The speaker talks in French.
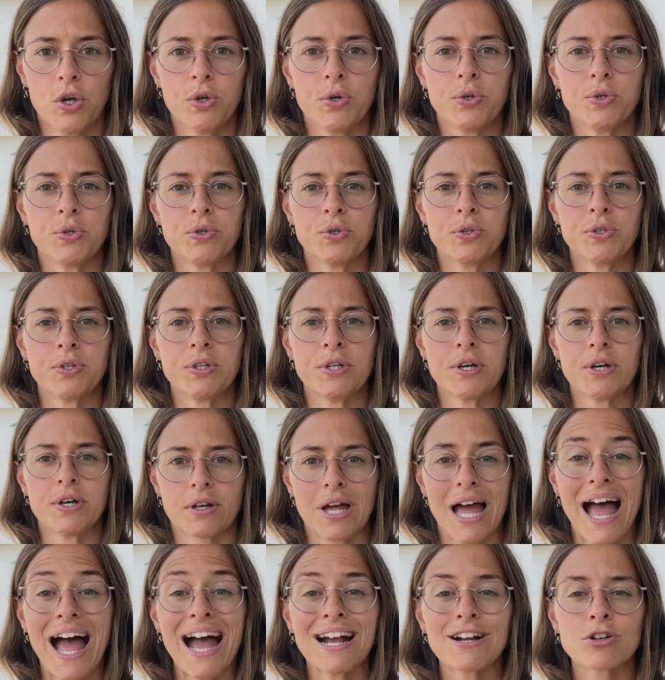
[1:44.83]
une
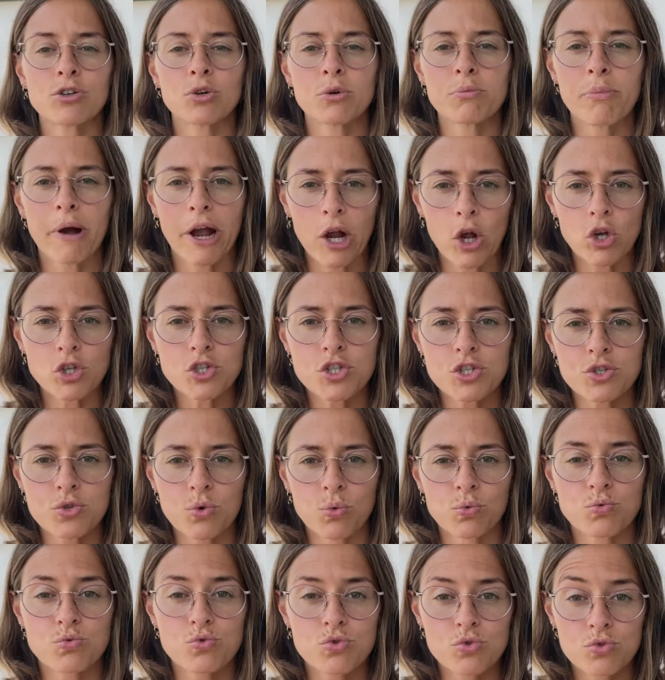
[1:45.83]

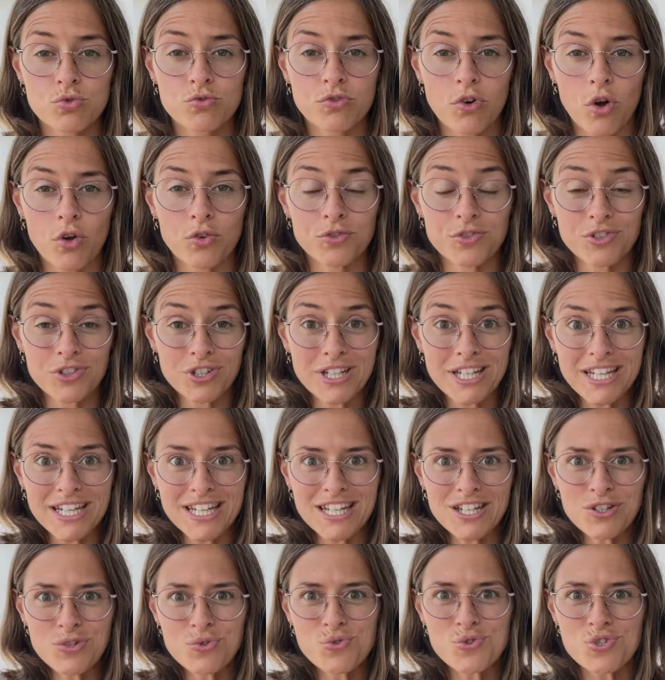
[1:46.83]
incompréhension souvent de
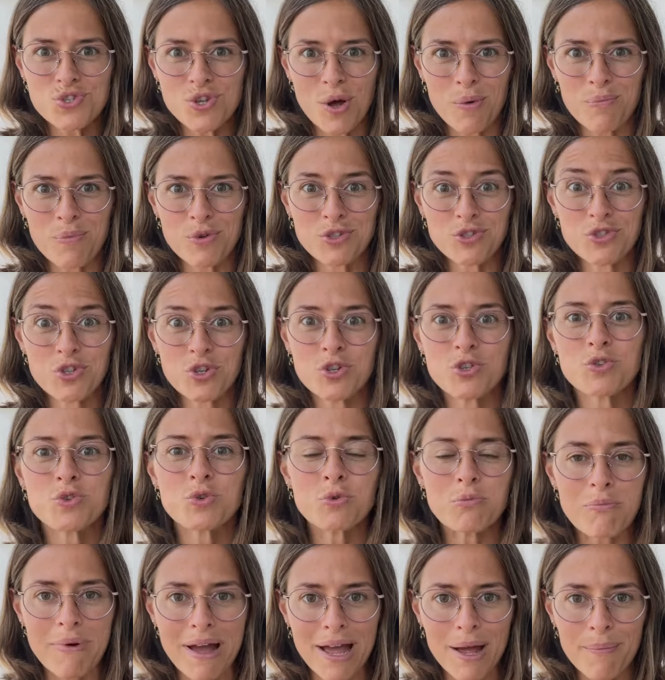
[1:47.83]
qui nous sommes, de
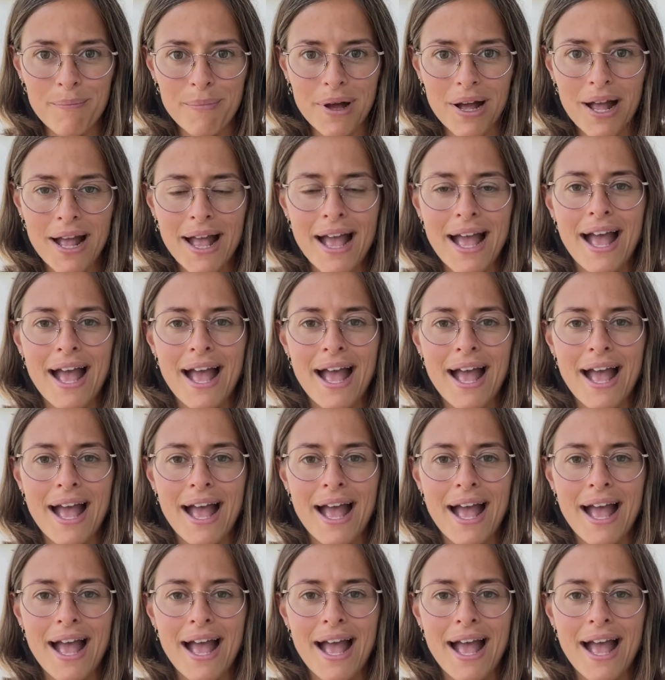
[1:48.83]
nous-mêmes.